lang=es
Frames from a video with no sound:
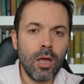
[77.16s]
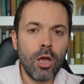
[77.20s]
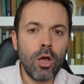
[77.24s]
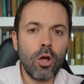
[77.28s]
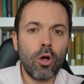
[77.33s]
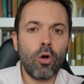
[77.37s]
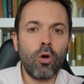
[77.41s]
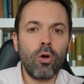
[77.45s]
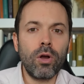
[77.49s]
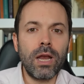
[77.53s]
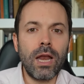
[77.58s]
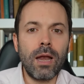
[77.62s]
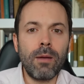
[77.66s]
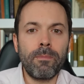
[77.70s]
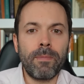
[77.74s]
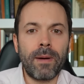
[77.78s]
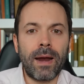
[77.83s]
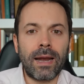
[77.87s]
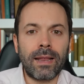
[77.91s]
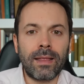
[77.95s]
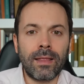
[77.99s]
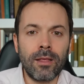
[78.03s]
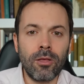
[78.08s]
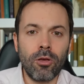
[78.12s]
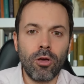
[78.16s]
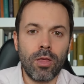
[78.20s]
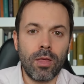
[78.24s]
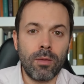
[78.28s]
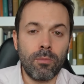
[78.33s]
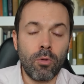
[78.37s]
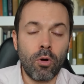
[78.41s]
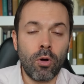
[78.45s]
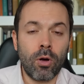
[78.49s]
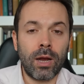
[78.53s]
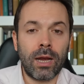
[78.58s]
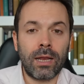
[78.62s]
con el Partido
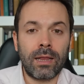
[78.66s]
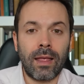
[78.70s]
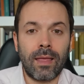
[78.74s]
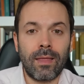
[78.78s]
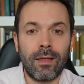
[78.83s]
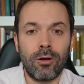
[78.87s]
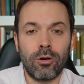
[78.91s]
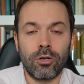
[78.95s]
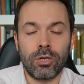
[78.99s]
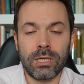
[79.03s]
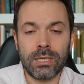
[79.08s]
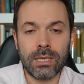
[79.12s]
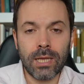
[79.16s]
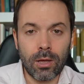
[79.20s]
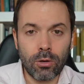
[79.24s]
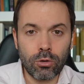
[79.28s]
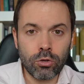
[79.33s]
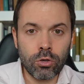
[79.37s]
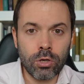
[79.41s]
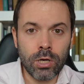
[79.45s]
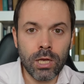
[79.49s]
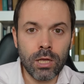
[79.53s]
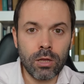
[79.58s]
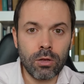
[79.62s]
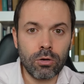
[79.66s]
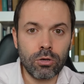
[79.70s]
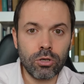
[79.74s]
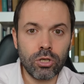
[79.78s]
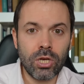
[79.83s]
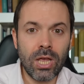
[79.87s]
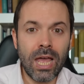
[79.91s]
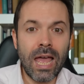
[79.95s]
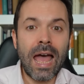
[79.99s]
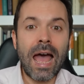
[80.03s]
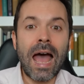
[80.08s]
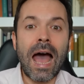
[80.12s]
Demócrata de los Estados
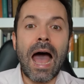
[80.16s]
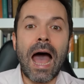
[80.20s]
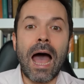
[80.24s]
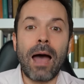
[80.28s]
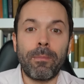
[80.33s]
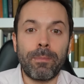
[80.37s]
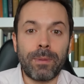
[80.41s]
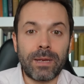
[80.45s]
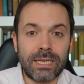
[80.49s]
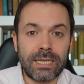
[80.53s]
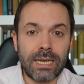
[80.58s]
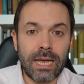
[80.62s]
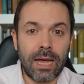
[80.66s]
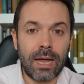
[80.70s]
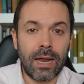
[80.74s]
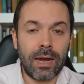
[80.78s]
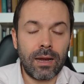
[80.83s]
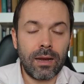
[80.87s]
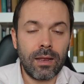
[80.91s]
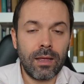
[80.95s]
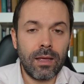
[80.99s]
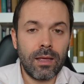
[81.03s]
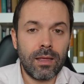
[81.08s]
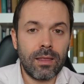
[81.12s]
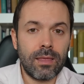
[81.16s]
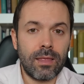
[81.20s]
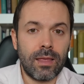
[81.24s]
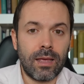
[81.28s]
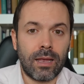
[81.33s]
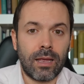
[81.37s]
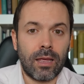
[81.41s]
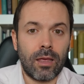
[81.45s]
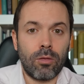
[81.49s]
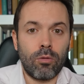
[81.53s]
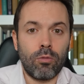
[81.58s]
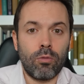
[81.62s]
Unidos, a pesar
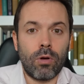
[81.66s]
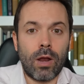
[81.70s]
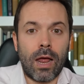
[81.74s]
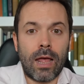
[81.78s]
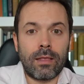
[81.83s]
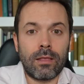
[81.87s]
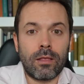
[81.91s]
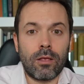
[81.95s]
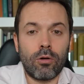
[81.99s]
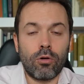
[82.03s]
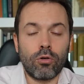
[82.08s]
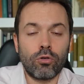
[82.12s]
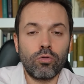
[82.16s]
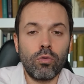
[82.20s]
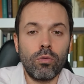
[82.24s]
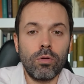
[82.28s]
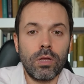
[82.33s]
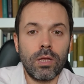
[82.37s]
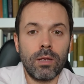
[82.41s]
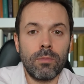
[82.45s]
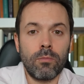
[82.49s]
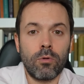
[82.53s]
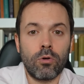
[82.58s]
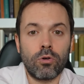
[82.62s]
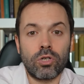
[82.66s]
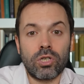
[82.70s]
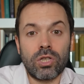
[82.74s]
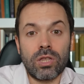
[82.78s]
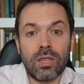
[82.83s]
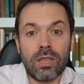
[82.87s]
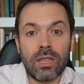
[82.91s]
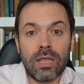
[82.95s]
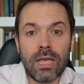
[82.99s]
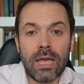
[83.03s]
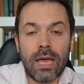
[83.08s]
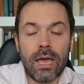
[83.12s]
de que durante los
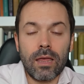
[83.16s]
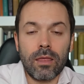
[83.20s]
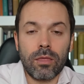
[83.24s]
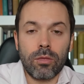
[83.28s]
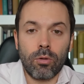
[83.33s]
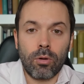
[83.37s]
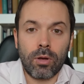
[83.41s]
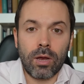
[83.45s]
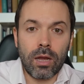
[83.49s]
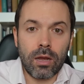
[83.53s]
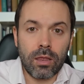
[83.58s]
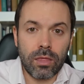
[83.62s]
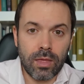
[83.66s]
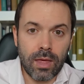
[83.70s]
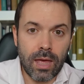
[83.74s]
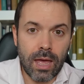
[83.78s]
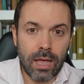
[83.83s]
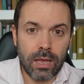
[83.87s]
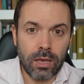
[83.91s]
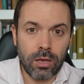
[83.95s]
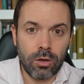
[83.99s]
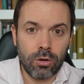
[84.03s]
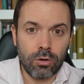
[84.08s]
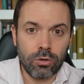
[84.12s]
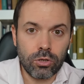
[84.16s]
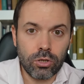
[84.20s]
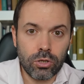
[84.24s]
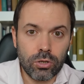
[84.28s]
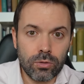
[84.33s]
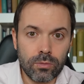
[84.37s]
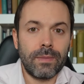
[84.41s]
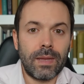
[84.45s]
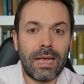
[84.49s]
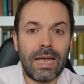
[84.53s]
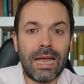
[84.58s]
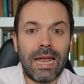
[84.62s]
últimos 10 o 15
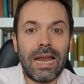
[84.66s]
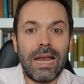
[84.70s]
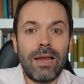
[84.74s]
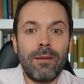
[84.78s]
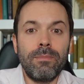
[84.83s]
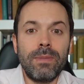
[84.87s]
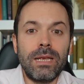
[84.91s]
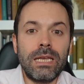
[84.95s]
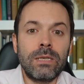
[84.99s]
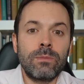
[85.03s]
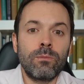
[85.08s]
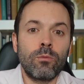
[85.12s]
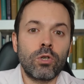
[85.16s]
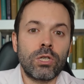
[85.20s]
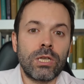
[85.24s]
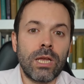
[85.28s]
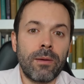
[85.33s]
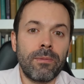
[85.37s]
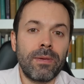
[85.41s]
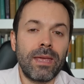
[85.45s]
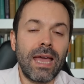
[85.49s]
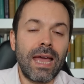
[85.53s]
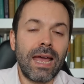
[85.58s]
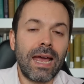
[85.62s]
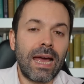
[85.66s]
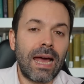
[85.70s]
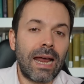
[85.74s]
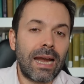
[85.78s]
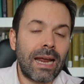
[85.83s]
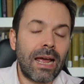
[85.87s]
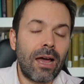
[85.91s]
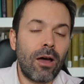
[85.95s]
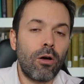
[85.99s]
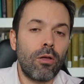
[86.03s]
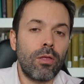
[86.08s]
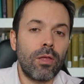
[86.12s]
años él mismo se había
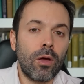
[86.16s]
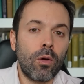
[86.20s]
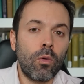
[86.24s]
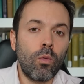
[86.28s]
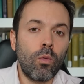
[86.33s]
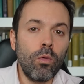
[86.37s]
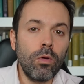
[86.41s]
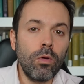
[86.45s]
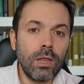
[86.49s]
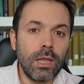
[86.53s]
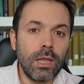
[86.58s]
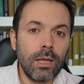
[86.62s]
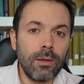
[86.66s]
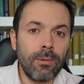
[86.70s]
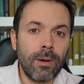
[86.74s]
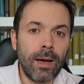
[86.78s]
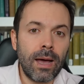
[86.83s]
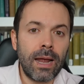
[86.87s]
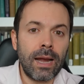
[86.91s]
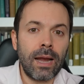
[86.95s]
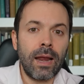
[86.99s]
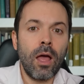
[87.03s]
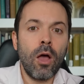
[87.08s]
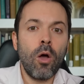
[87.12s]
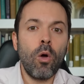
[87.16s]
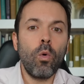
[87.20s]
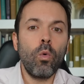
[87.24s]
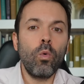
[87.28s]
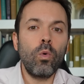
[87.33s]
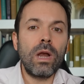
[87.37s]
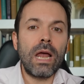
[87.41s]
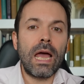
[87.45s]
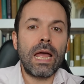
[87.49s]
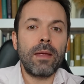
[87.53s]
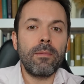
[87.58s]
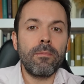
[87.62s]
encargado de cultivar
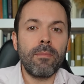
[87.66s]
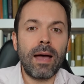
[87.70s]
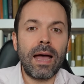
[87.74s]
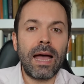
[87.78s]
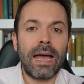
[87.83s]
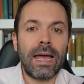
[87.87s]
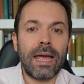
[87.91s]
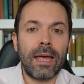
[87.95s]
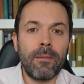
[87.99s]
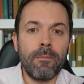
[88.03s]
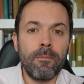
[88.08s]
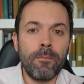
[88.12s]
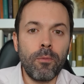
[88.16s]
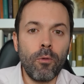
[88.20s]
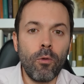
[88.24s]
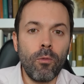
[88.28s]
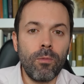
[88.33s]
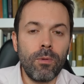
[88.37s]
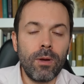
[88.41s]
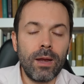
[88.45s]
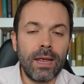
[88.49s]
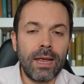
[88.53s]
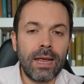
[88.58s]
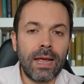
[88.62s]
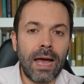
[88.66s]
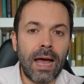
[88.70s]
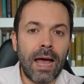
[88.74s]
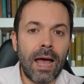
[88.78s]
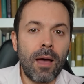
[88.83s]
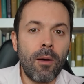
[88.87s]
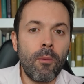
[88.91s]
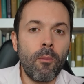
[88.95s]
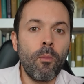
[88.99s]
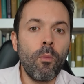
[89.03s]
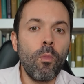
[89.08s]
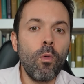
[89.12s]
una imagen
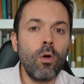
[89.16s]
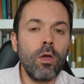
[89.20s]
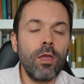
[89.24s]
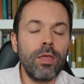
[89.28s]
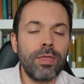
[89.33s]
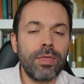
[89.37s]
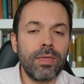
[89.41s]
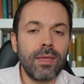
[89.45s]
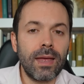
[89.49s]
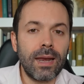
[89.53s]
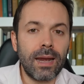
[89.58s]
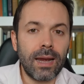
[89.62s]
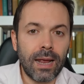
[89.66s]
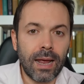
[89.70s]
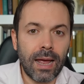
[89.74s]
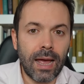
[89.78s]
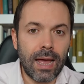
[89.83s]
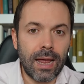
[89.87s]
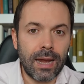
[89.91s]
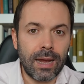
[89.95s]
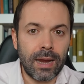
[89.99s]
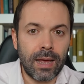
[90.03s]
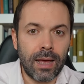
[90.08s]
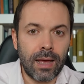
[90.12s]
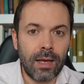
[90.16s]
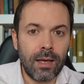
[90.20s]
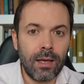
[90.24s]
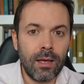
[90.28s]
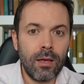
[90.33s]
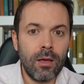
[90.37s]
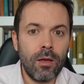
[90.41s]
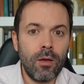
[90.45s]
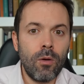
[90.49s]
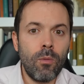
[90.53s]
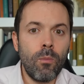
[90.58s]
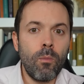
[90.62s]
pública muy cercana,
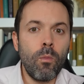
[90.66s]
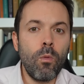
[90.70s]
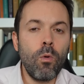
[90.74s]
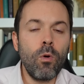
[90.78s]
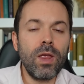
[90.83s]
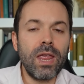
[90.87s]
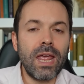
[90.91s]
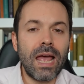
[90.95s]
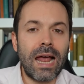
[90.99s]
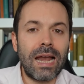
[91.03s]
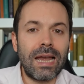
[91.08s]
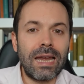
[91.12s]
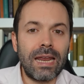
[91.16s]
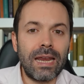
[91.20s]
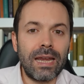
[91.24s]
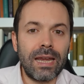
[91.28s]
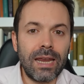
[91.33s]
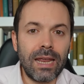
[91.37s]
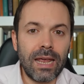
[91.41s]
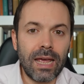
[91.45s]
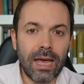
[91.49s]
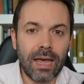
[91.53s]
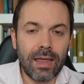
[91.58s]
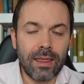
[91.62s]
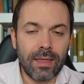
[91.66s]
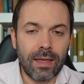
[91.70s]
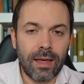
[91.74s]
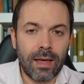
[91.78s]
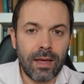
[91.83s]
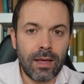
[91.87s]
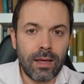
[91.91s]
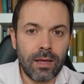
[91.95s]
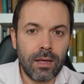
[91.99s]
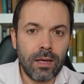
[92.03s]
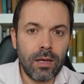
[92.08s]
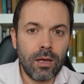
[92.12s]
muy
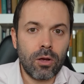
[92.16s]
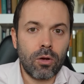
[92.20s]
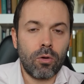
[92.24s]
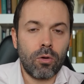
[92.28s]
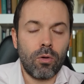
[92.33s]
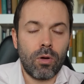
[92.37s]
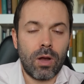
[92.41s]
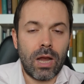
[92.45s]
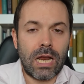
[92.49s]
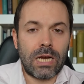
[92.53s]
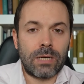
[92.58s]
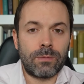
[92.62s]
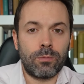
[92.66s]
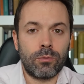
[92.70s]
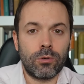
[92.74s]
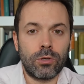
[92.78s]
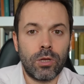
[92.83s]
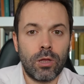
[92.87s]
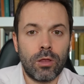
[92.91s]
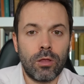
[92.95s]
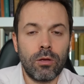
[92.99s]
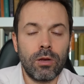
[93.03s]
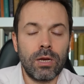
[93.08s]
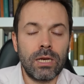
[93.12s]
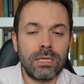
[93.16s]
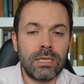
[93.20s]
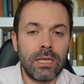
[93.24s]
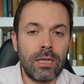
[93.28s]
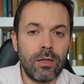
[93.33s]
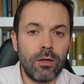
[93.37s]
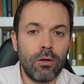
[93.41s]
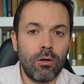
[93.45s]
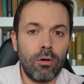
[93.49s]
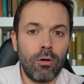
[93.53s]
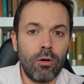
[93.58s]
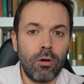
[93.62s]
alineada con las posiciones
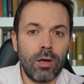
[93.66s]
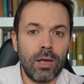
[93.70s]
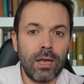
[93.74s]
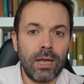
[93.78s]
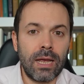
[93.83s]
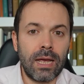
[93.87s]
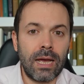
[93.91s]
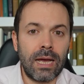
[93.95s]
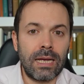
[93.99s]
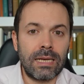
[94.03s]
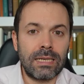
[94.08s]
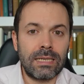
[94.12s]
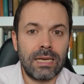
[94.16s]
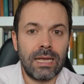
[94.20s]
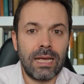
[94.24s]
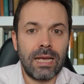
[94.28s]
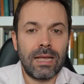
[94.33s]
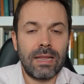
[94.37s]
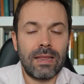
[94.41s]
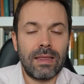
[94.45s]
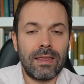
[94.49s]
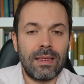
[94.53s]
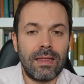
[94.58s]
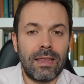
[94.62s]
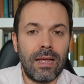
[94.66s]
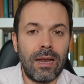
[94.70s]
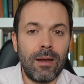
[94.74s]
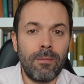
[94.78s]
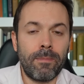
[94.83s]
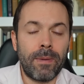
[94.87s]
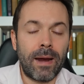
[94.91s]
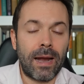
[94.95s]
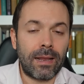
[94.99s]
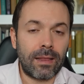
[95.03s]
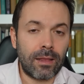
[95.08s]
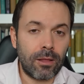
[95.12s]
ideológicas del
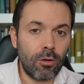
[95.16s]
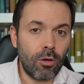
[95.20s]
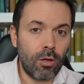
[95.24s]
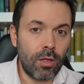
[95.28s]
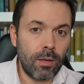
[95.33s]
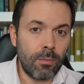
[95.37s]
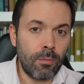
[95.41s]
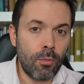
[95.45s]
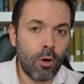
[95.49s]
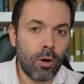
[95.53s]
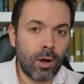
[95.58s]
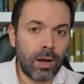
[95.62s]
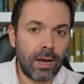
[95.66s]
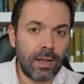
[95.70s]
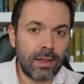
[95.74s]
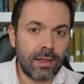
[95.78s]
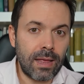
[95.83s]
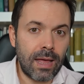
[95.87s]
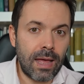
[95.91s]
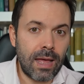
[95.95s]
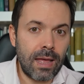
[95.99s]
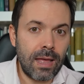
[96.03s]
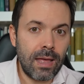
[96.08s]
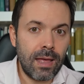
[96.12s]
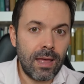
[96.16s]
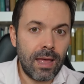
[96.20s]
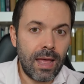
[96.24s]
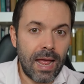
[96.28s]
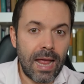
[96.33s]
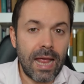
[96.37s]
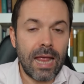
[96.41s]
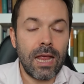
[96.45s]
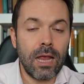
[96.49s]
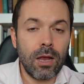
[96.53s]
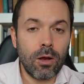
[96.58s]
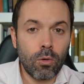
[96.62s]
Partido Demócrata
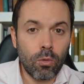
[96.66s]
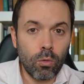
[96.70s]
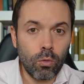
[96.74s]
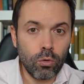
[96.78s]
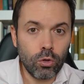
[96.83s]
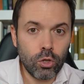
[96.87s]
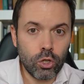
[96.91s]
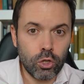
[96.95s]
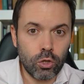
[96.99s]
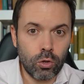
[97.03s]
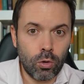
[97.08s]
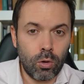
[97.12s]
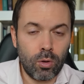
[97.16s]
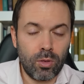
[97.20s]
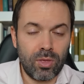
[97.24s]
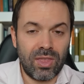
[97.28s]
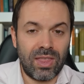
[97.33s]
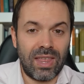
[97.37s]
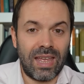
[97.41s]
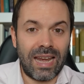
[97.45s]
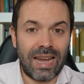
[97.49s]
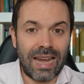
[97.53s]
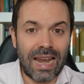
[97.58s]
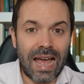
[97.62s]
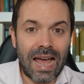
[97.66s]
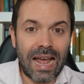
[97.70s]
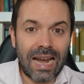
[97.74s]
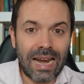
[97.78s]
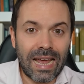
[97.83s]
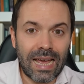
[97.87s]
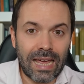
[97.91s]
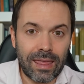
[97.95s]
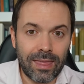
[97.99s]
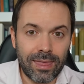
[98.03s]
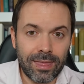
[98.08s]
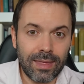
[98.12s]
e incluso del
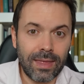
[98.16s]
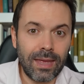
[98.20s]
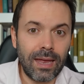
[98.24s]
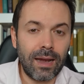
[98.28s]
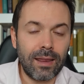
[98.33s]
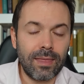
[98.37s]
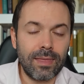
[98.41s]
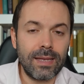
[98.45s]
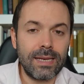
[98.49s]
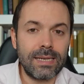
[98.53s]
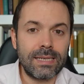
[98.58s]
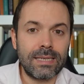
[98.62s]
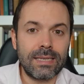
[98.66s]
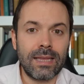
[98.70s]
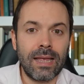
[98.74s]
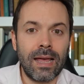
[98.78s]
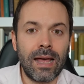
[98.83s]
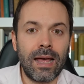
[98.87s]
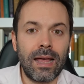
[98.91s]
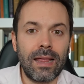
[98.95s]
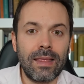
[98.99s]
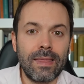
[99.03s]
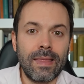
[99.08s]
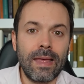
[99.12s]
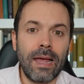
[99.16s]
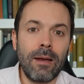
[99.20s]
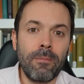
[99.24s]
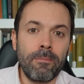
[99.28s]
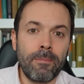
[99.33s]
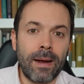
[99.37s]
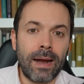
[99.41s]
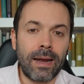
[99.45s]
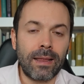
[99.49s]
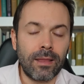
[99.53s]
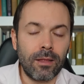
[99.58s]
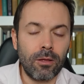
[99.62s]
ala izquierdista del
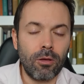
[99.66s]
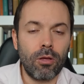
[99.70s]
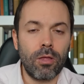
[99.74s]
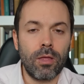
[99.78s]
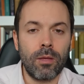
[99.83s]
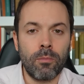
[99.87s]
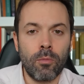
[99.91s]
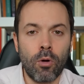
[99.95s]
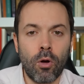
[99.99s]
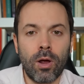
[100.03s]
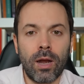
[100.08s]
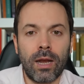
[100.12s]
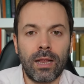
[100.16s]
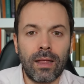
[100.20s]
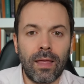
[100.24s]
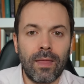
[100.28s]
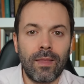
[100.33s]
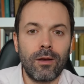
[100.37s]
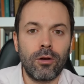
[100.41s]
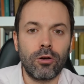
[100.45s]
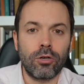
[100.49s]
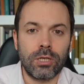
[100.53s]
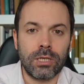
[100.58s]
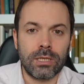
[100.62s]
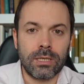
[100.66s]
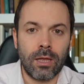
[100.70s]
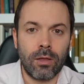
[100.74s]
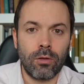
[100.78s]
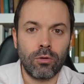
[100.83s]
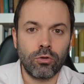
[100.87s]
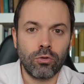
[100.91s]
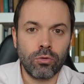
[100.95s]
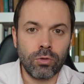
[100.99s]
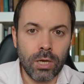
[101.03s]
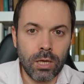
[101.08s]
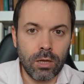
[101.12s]
Partido Demócrata de los
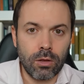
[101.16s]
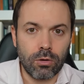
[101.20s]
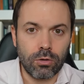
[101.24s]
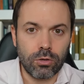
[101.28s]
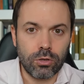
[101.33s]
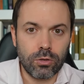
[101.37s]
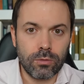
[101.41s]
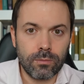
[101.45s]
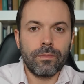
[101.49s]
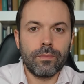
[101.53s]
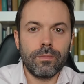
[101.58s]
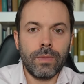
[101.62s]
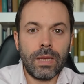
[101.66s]
Estados Unidos.